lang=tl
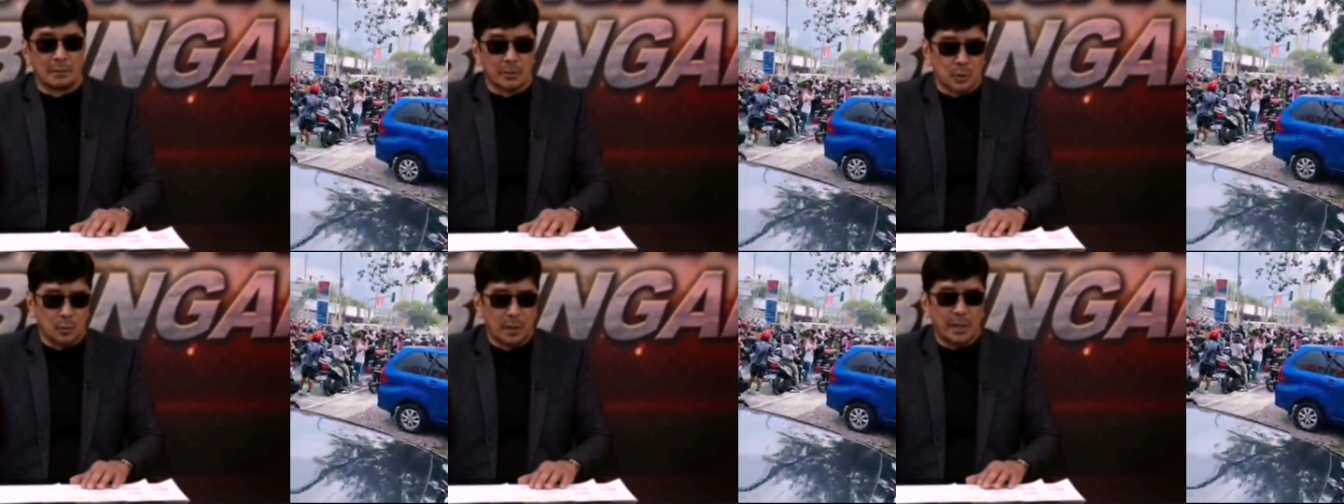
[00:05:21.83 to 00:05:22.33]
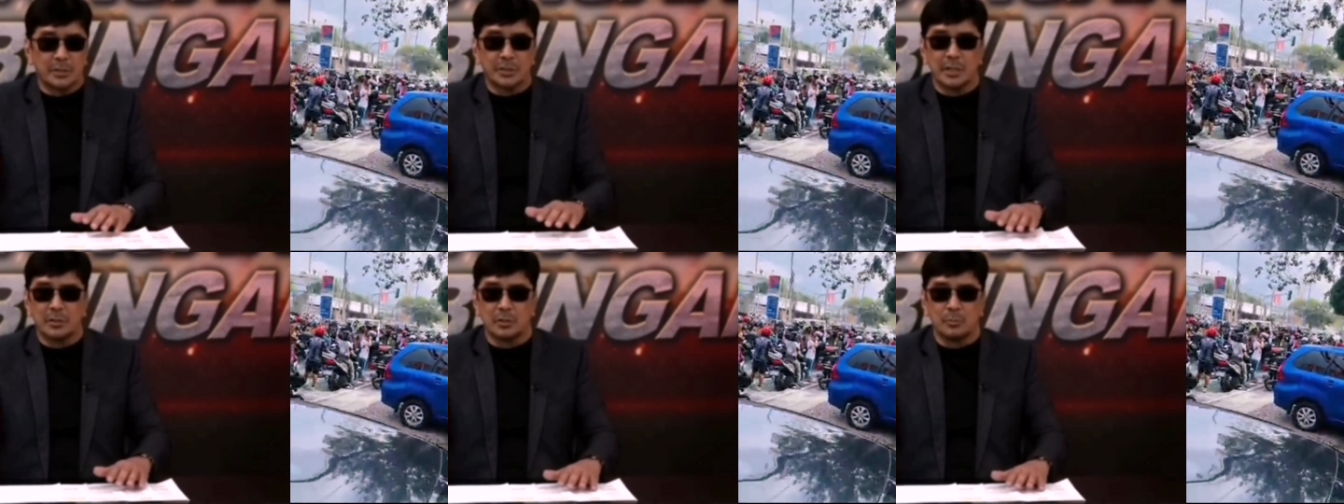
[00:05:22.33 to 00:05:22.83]
gusto ko lang
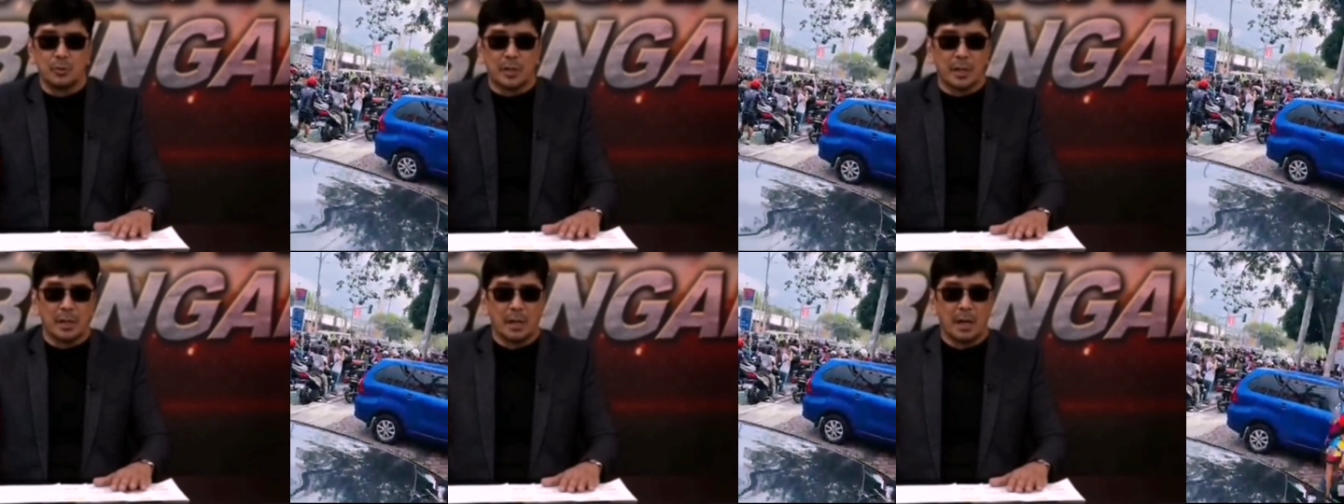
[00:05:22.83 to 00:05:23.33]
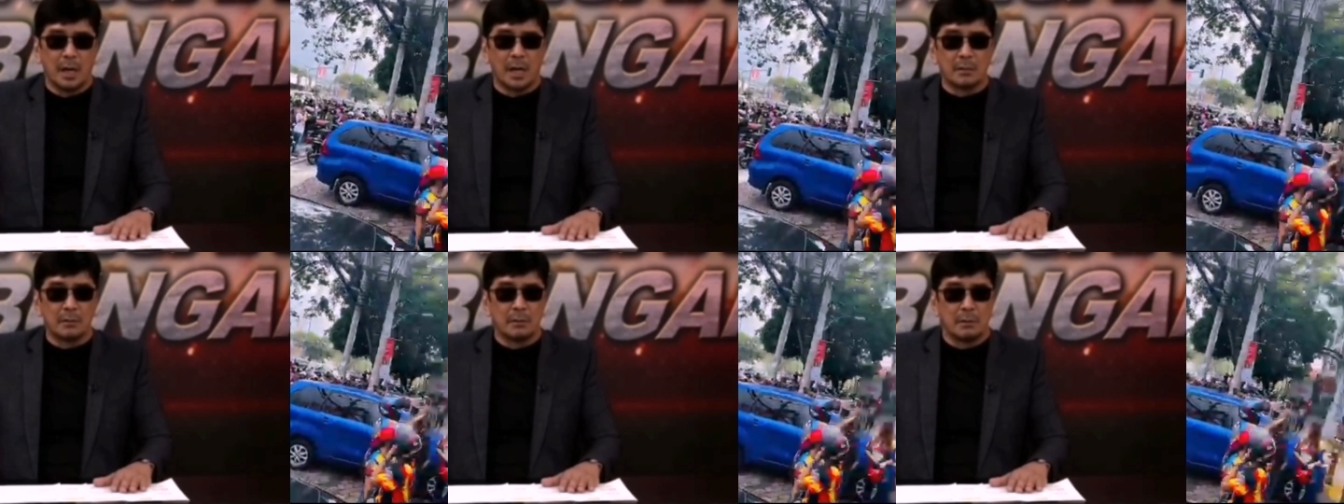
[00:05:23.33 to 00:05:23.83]
isentro muna
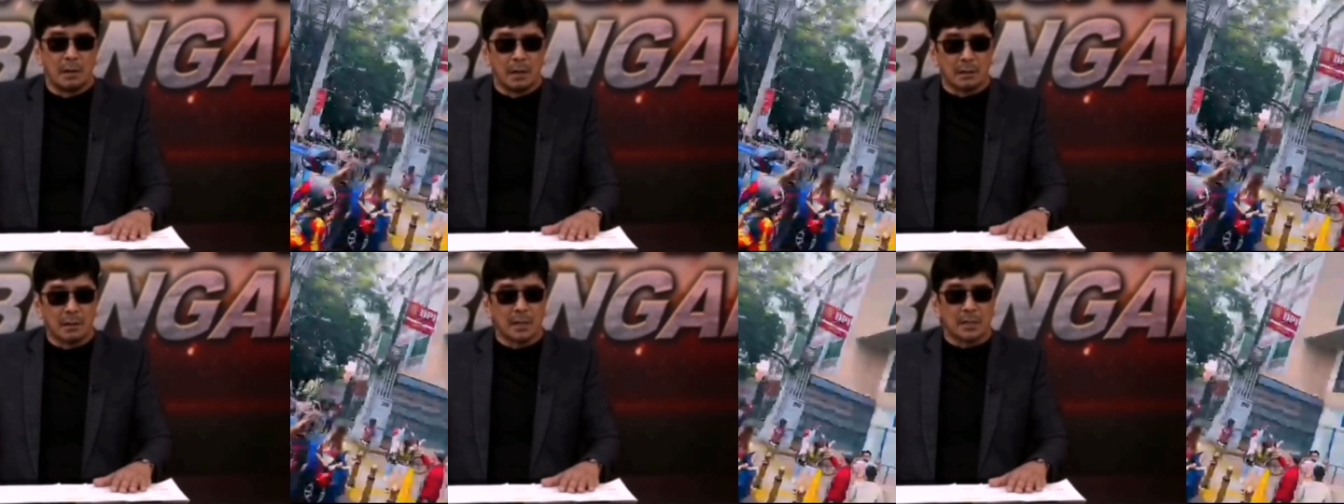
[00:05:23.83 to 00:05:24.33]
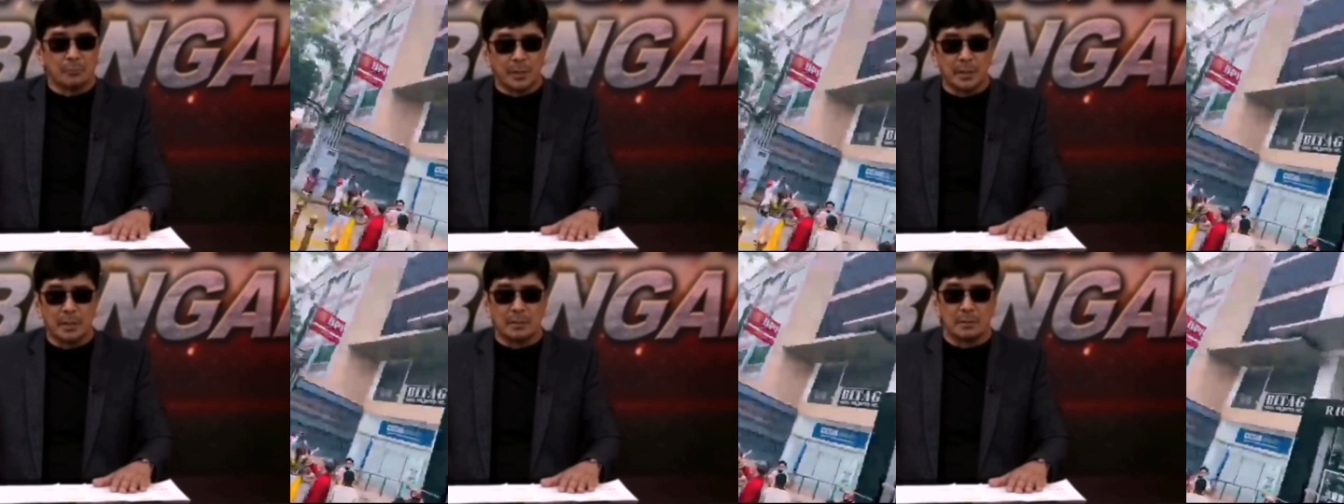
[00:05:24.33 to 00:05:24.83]
ano ang
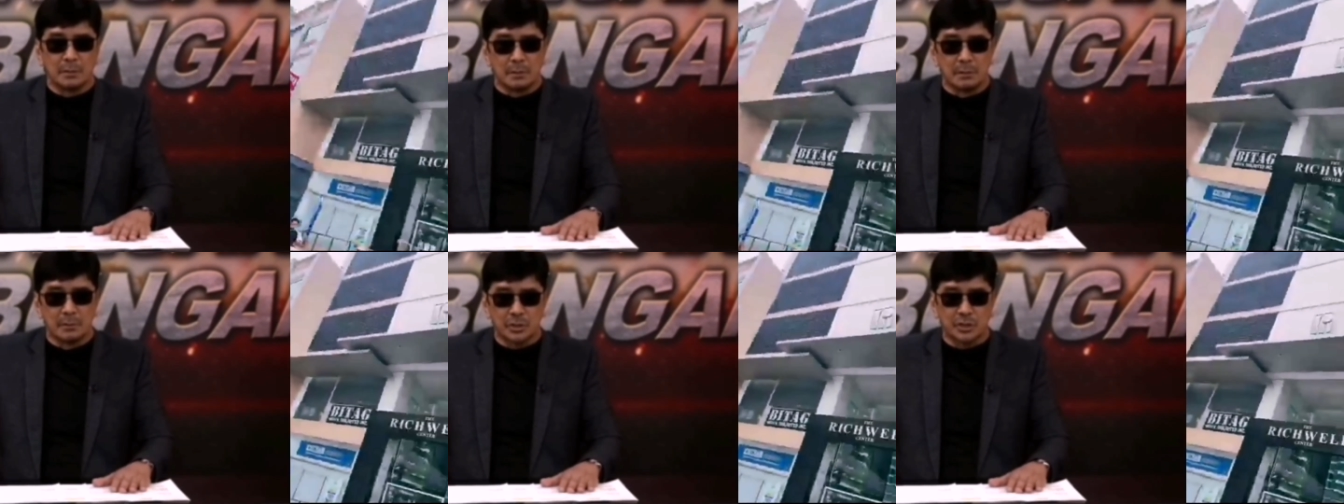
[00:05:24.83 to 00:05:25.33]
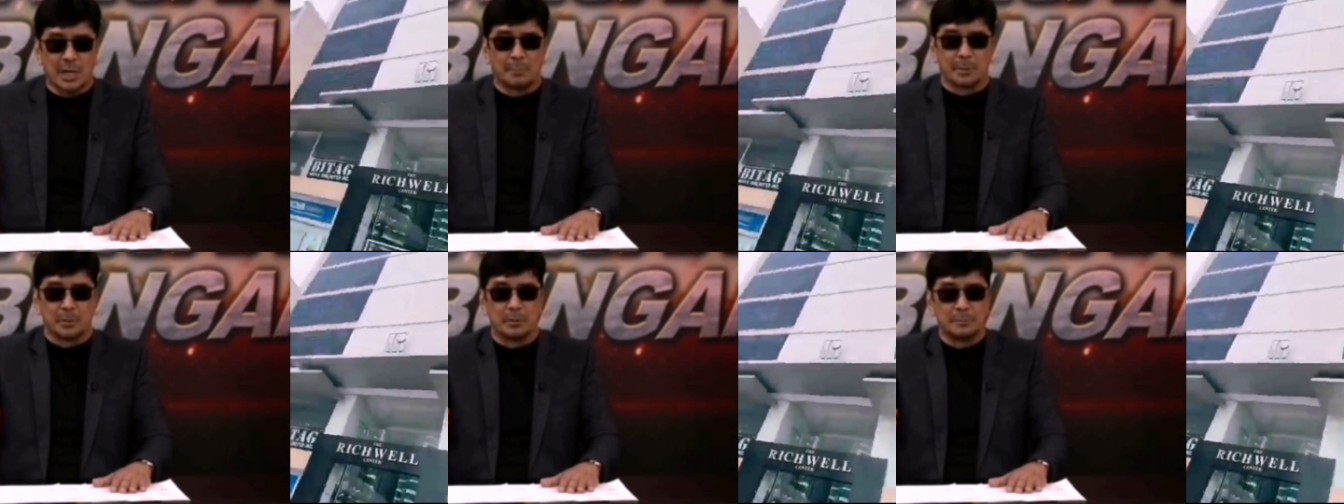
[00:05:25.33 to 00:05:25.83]
gagawin ninyo nung
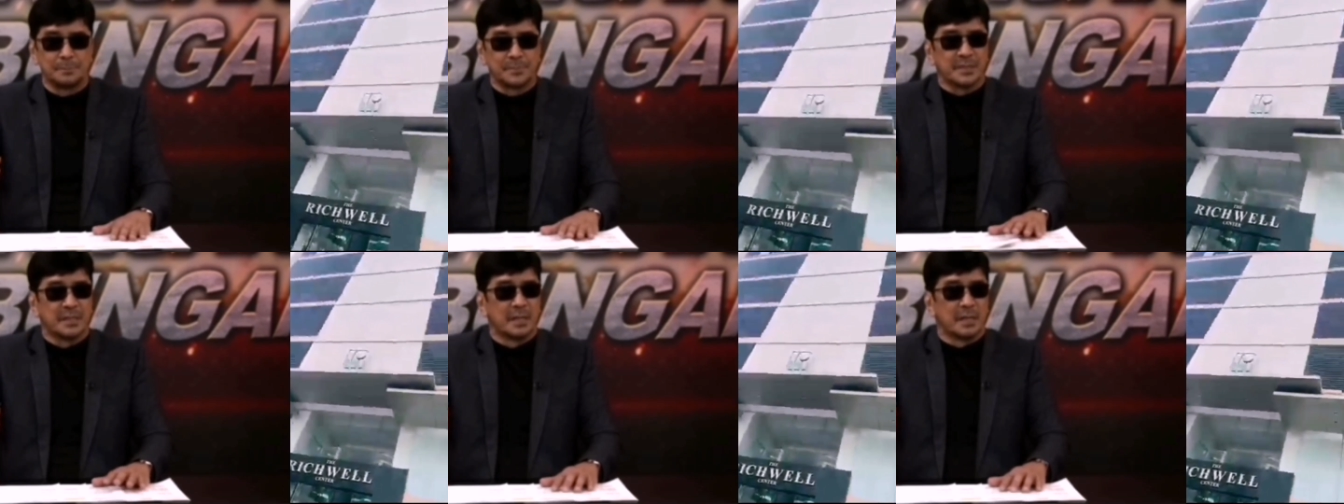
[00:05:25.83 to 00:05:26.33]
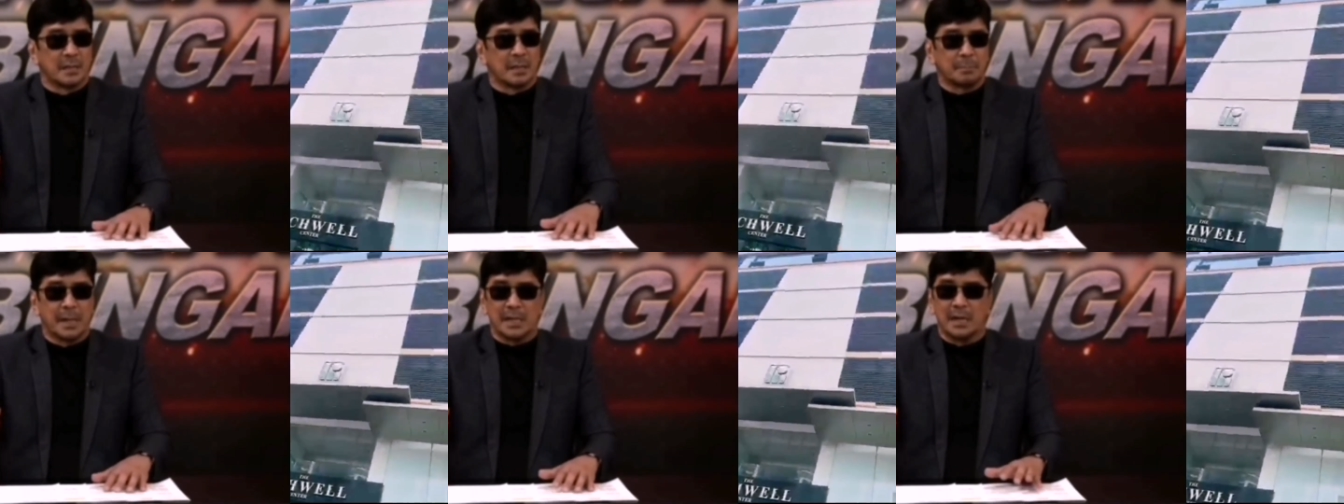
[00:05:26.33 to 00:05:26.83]
Sabado
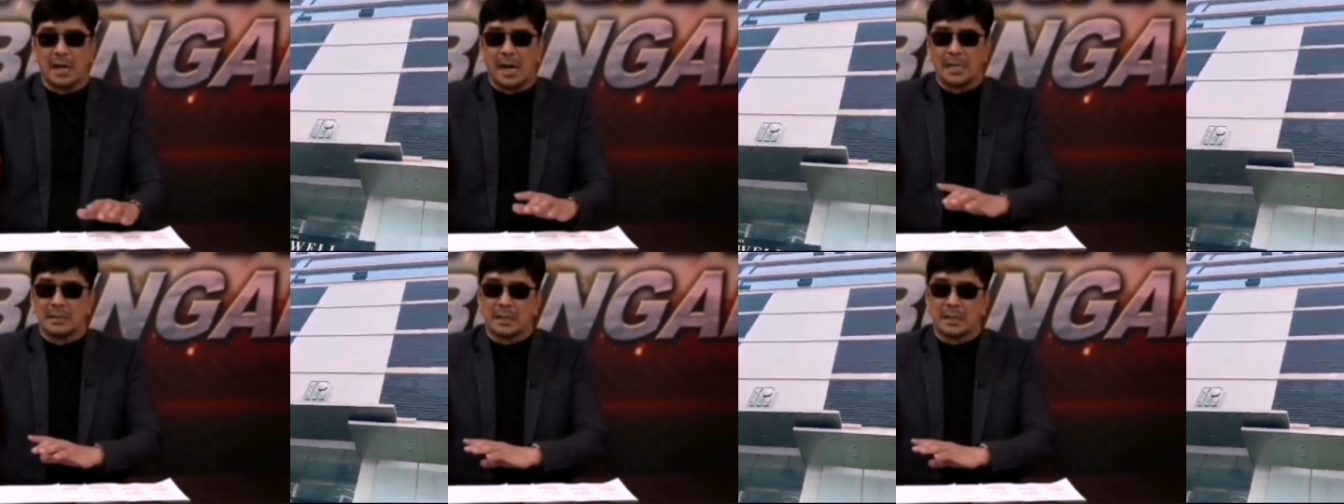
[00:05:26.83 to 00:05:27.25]
na parang